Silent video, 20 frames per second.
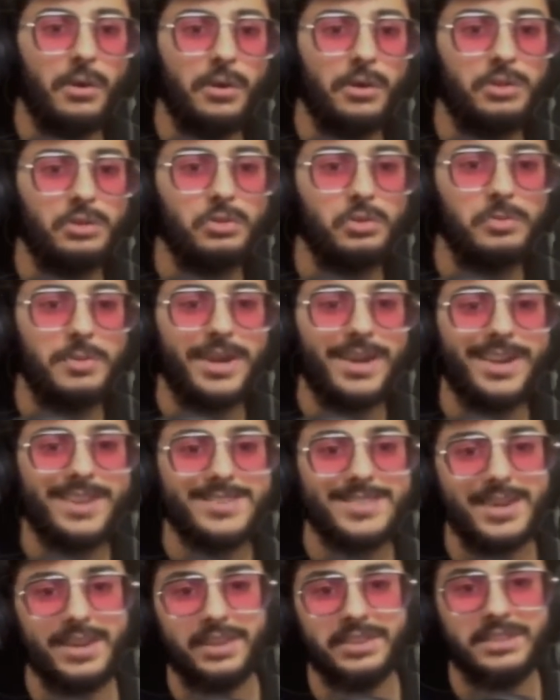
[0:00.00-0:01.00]
और तुम्हें
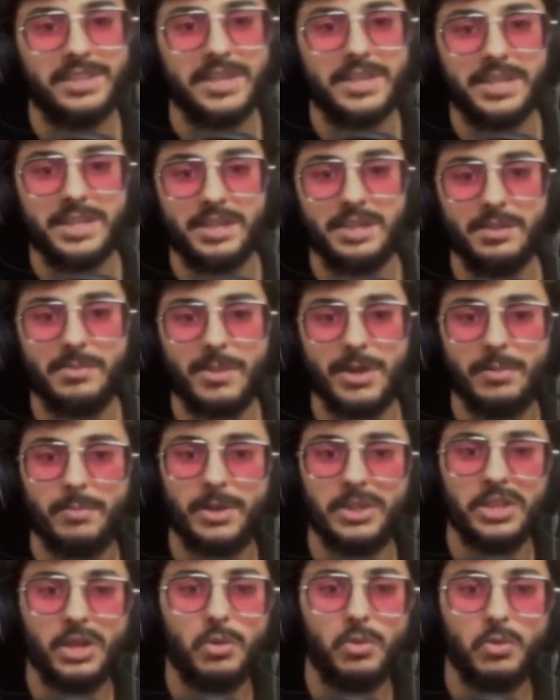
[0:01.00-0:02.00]
ऐसा लगता है कि
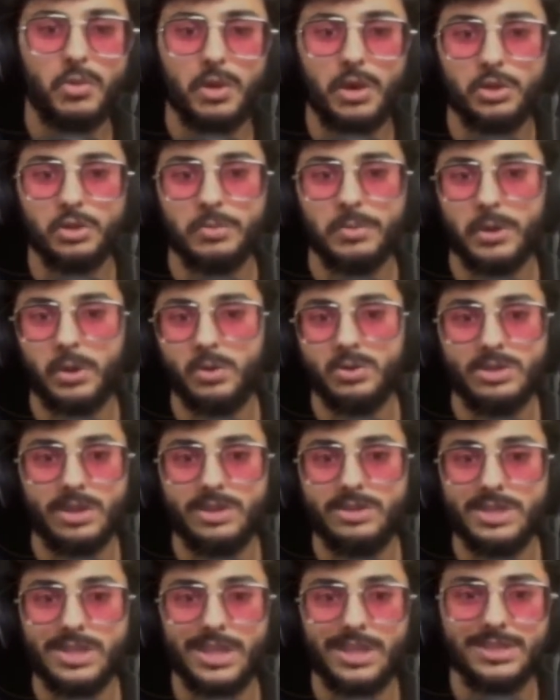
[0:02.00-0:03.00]
मैं बताऊंगा तो मेरे को
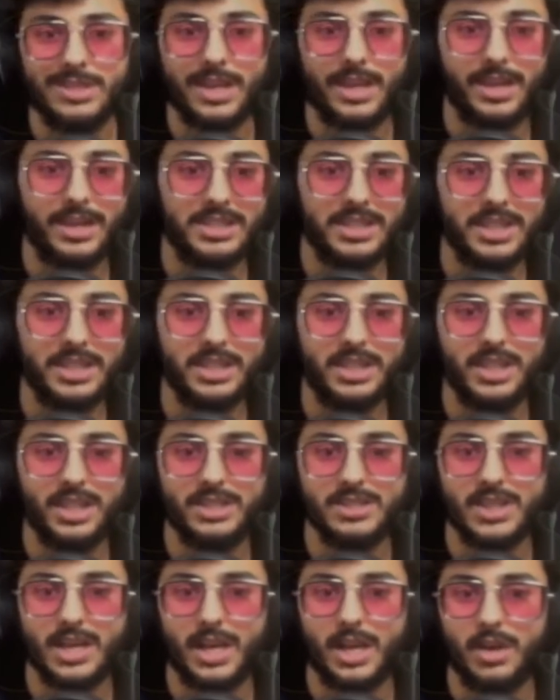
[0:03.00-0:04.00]
जज किया जाएगा ये
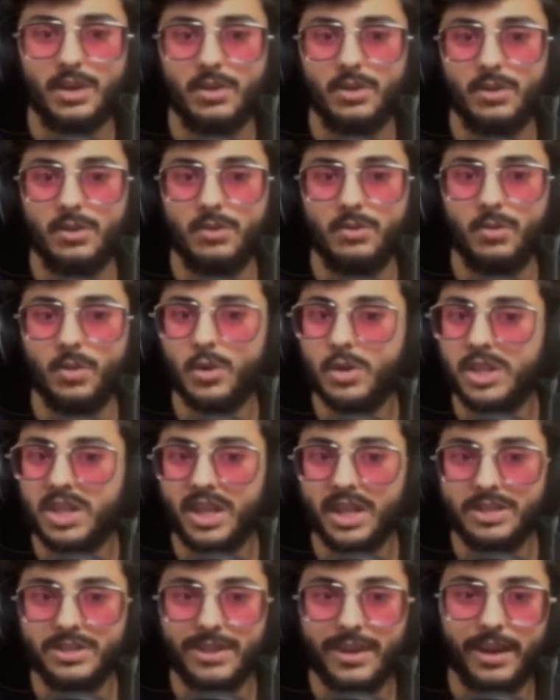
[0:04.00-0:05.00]
किया जाएगा वो
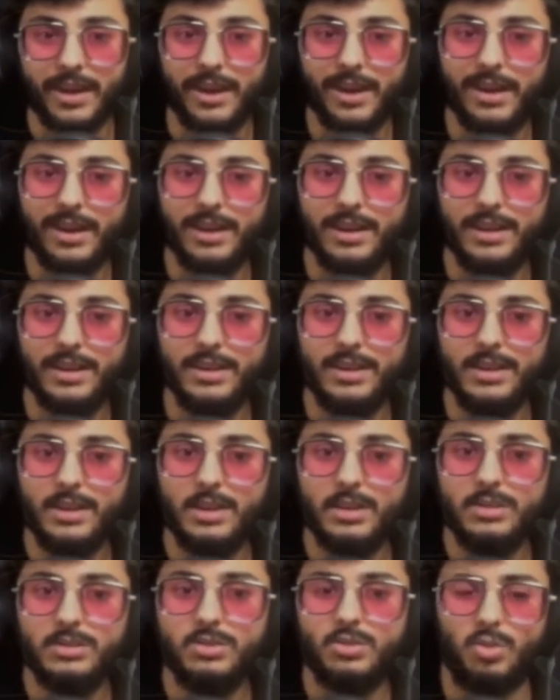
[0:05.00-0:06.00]
किया जाएगा
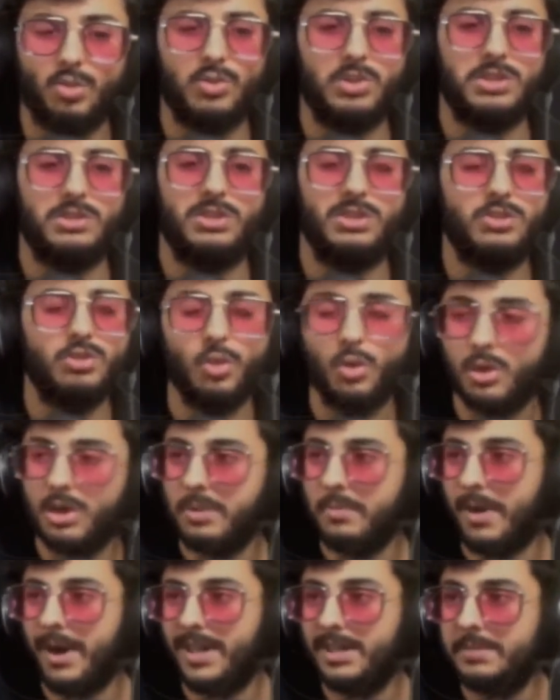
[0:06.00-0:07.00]
छोटी से
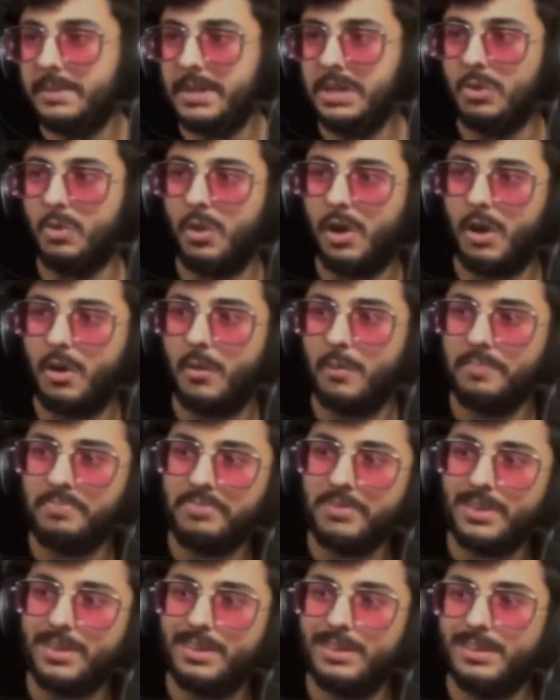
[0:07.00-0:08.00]
छोटी बात भी क्यों ना हो
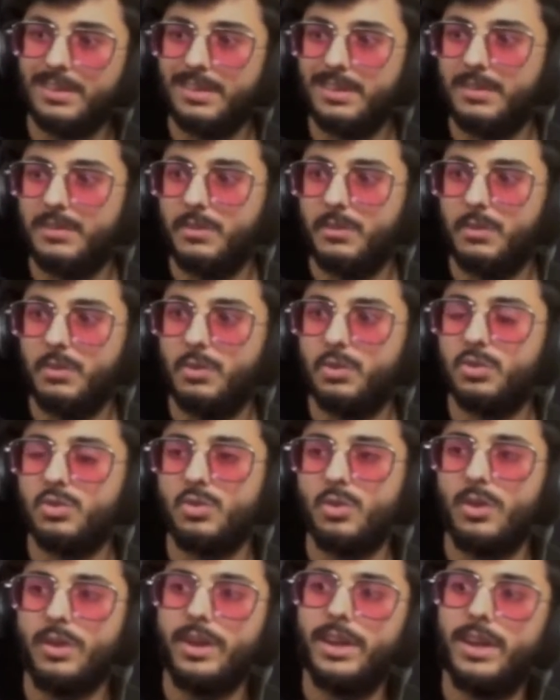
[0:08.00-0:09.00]

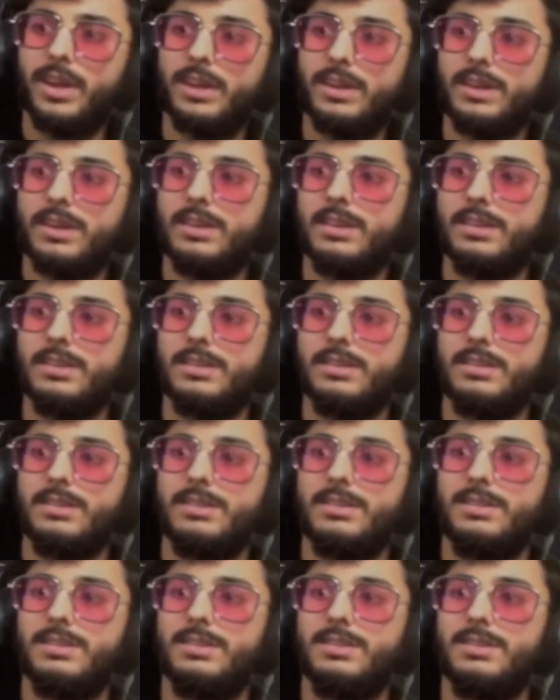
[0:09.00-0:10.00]
उसको एक
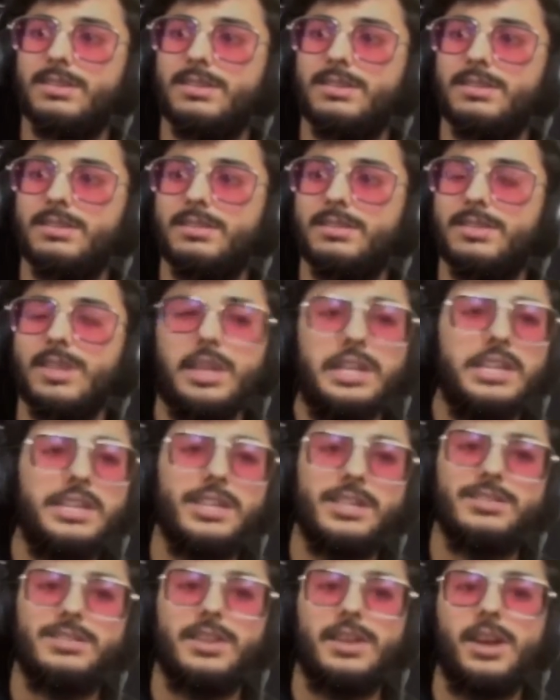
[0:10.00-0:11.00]

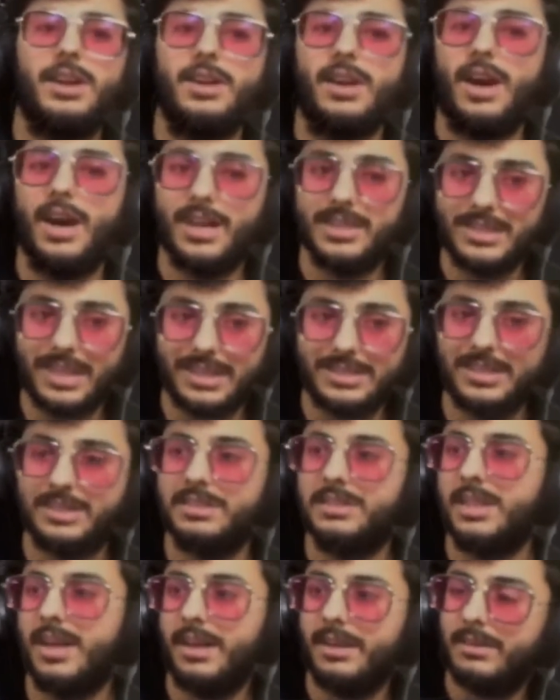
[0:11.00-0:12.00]
तरीके से ना कहा जा
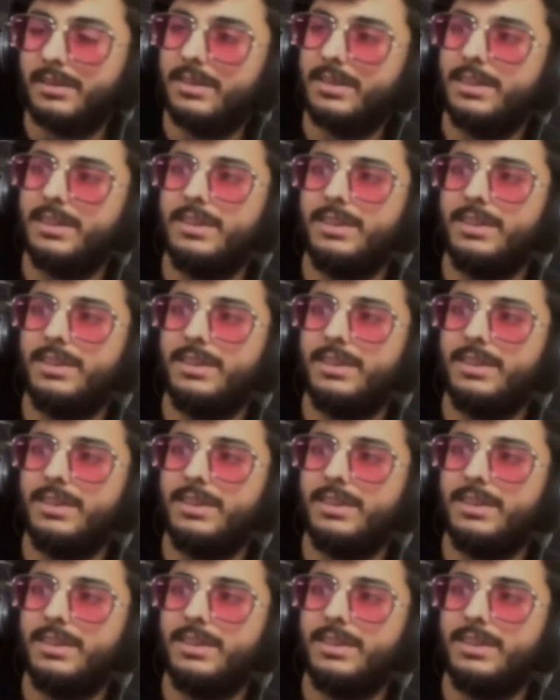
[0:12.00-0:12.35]
सकता है